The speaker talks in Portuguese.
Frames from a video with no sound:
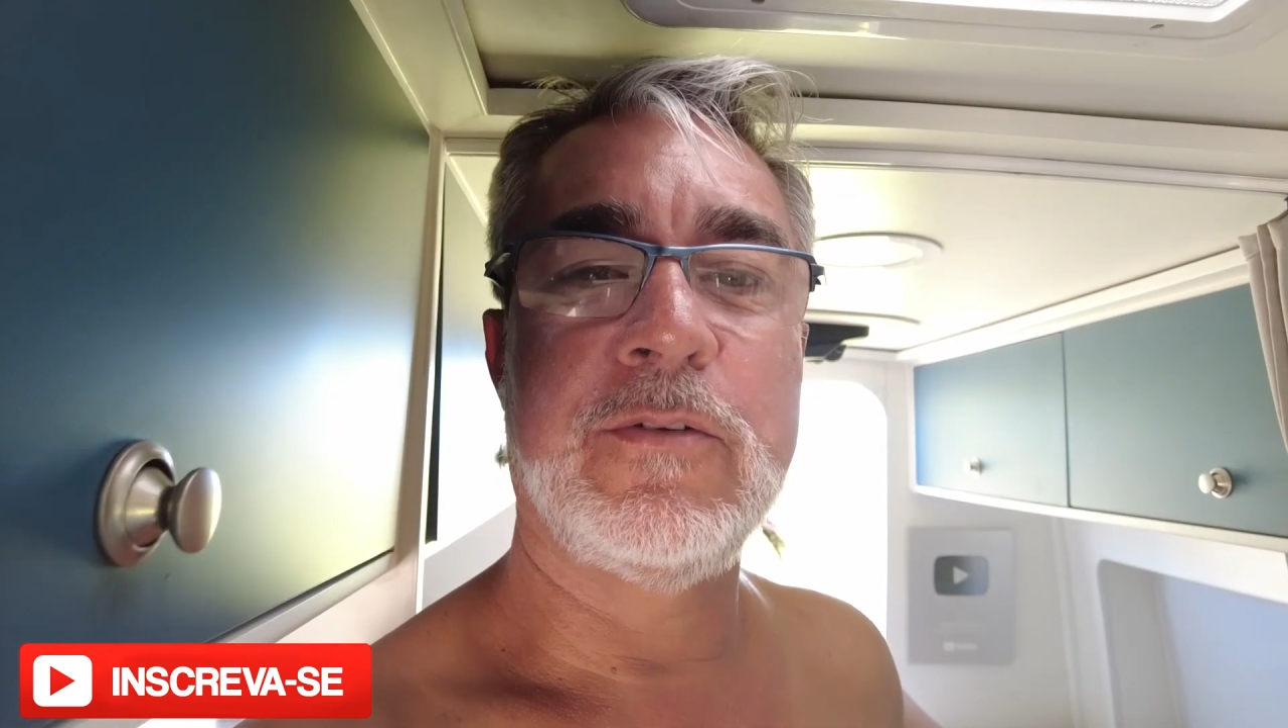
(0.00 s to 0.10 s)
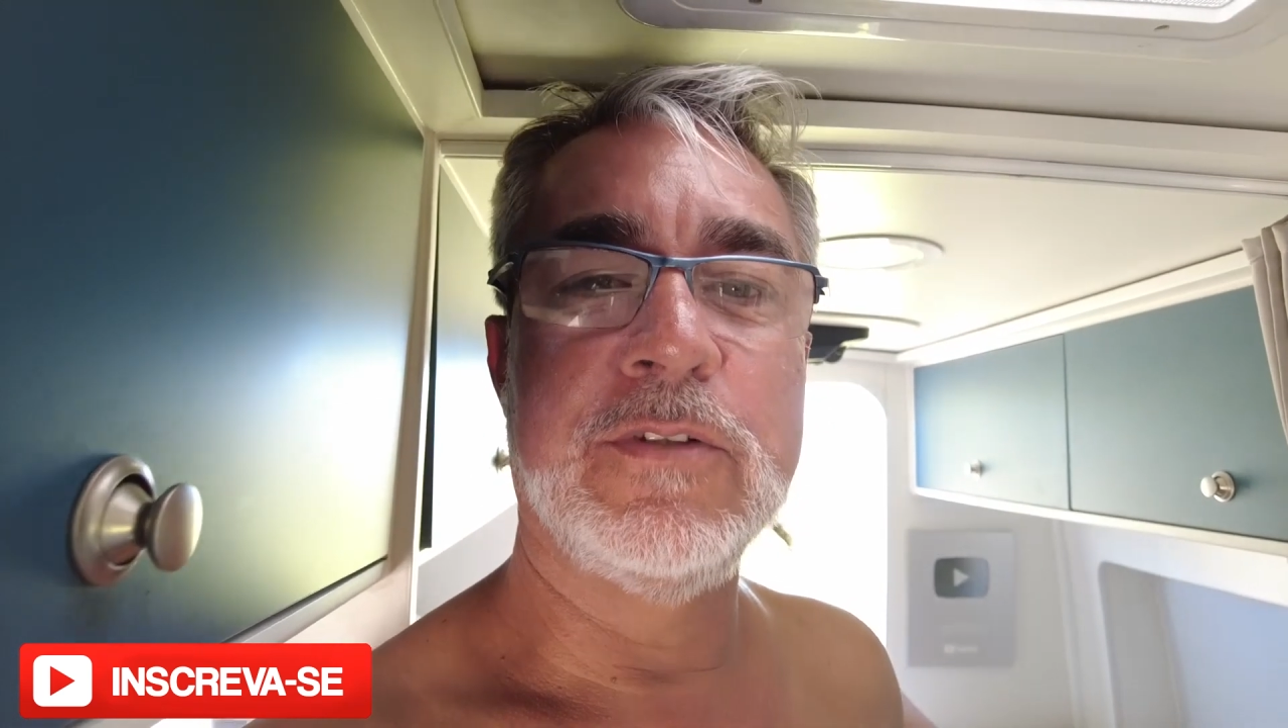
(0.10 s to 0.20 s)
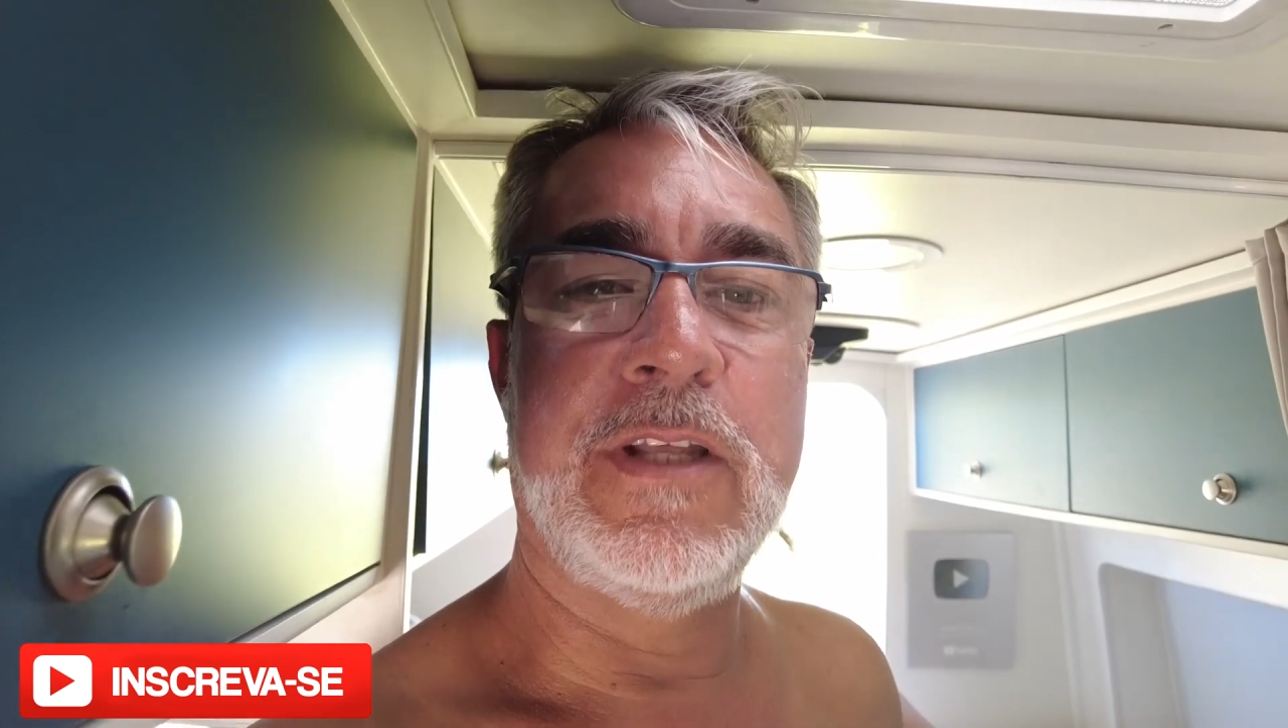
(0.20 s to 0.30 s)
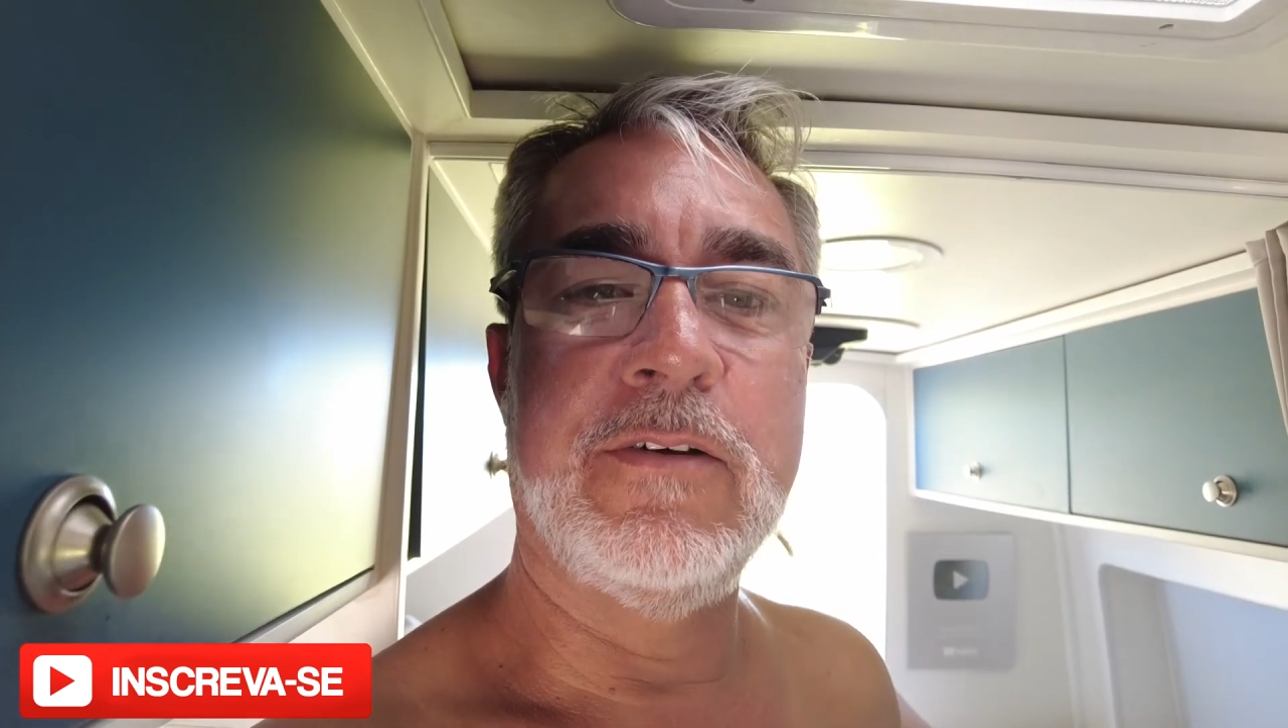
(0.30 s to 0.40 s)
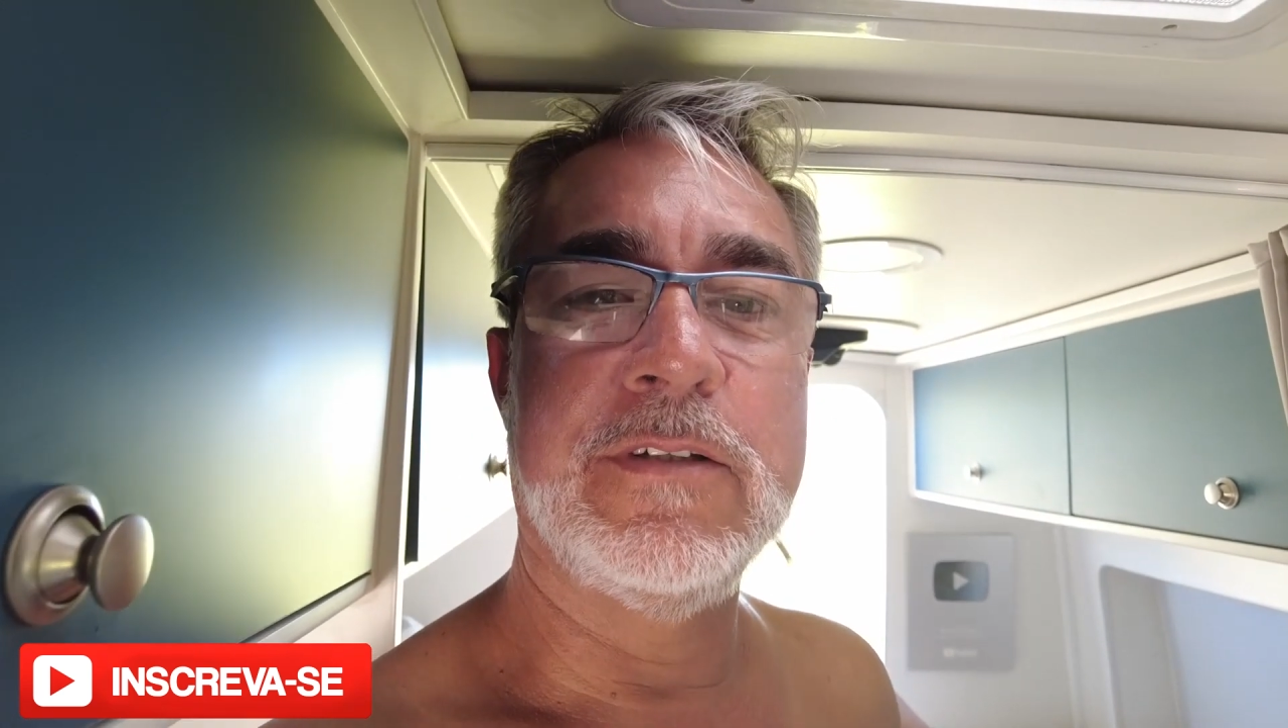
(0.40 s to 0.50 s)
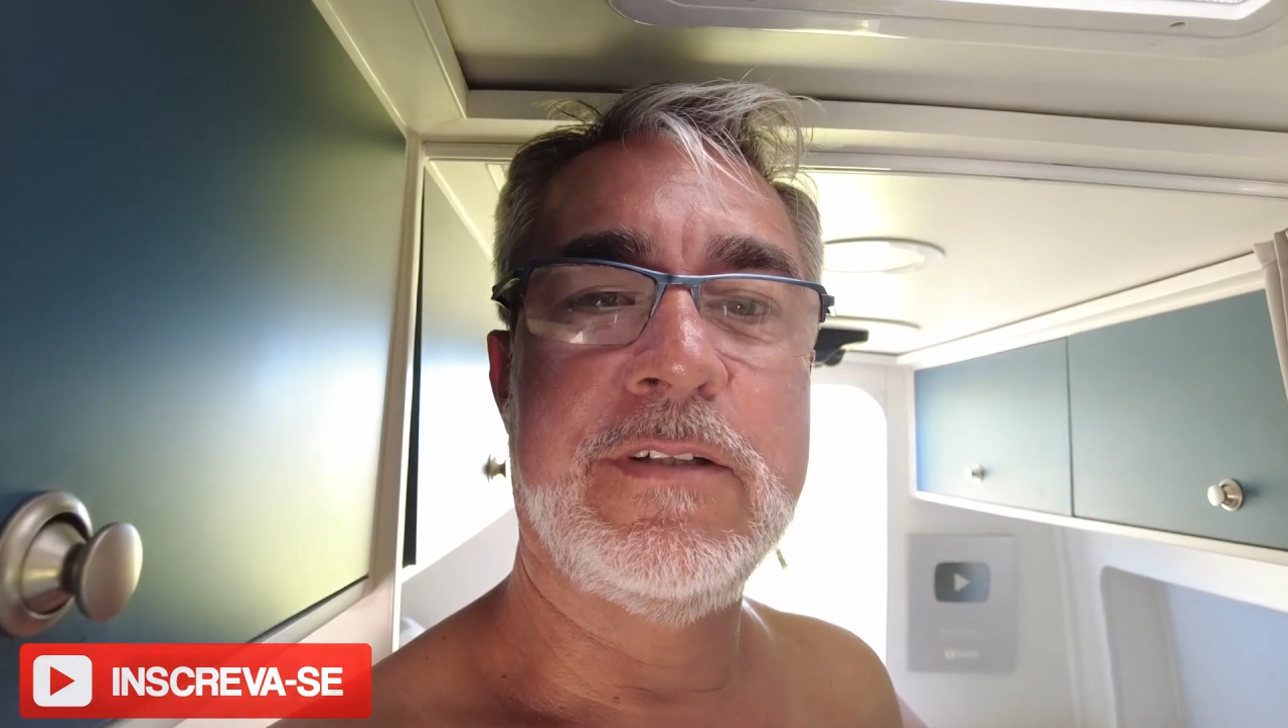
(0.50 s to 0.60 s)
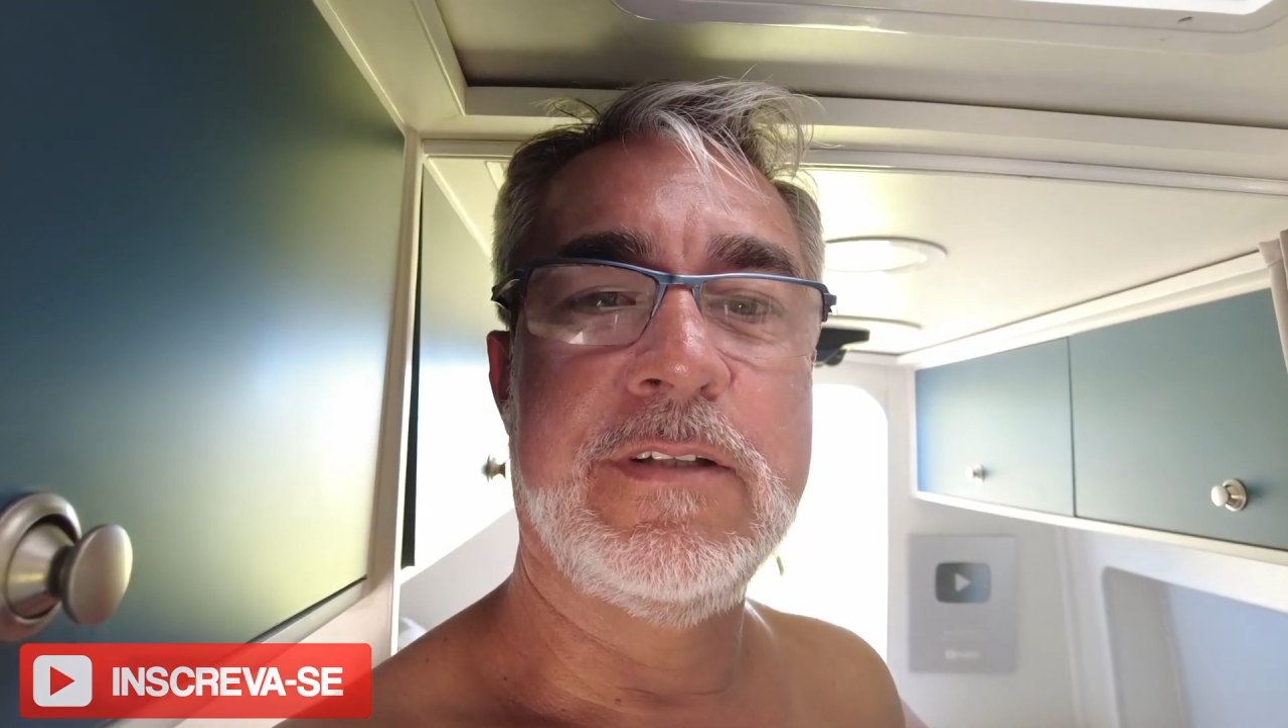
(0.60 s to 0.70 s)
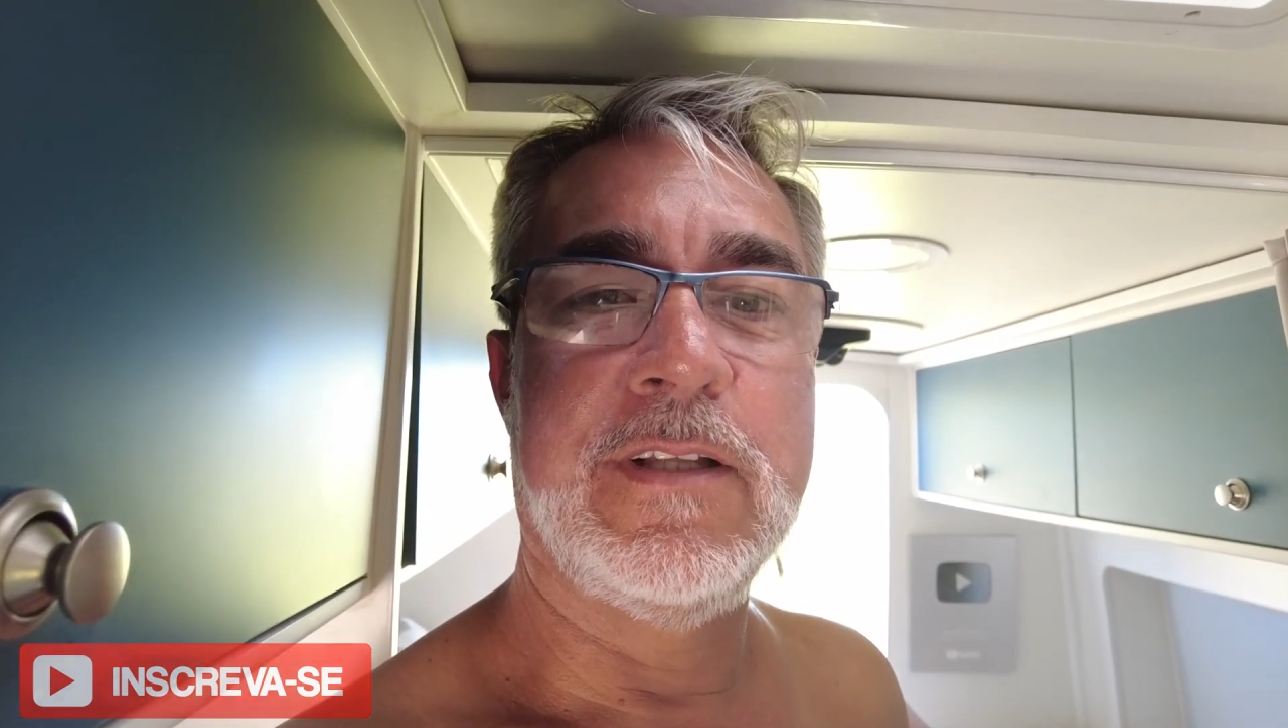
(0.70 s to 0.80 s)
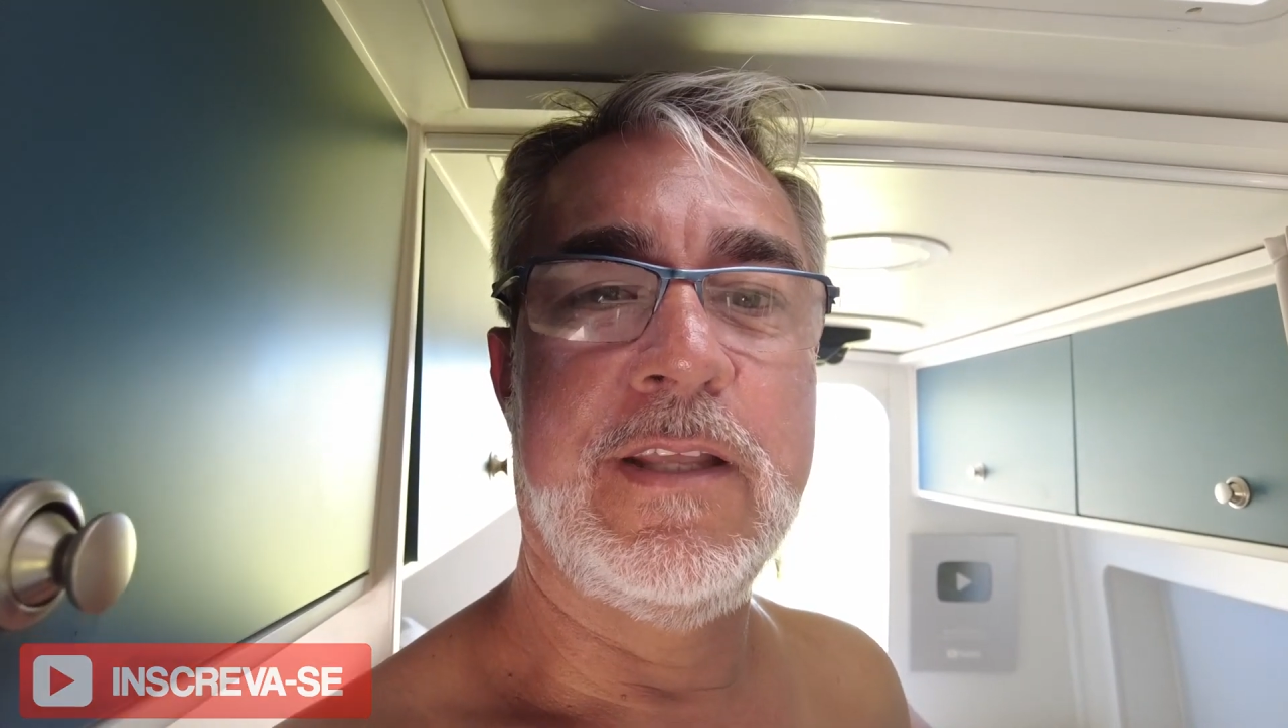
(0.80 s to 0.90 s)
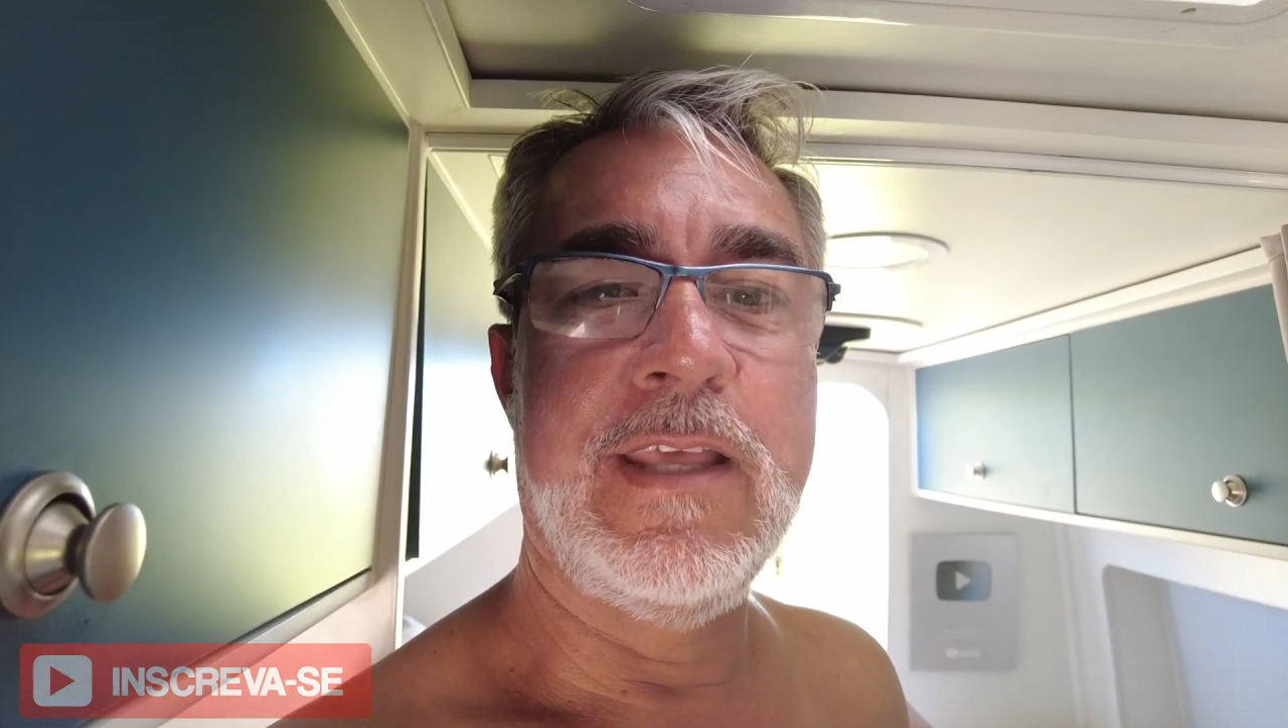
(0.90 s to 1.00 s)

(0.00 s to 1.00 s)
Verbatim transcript: com Deus.